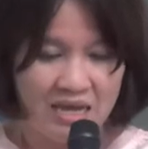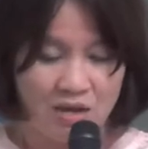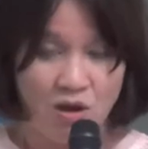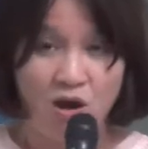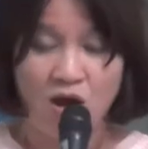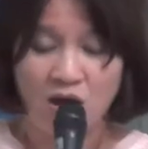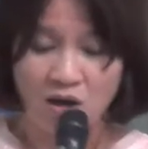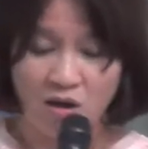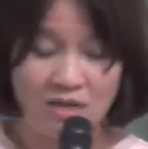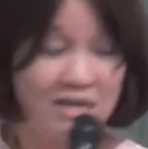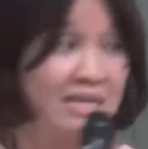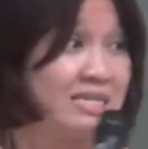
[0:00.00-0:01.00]
ก็ขอ
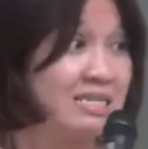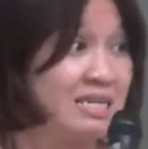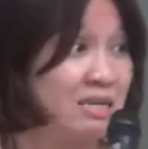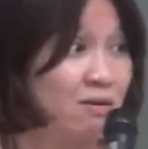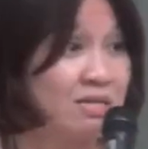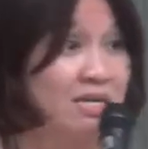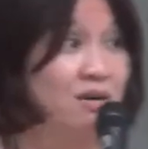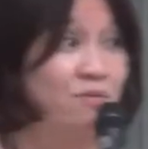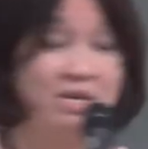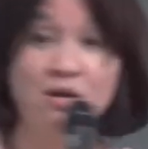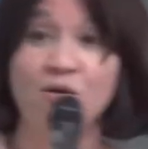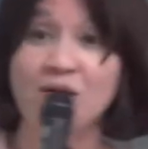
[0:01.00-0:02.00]
เรียนเชิญดร.
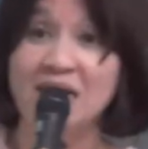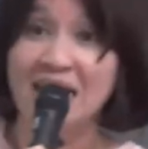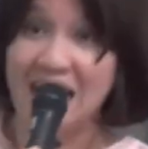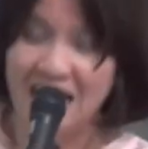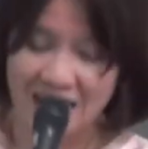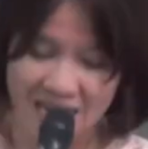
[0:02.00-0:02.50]
วิยงเลยค่ะ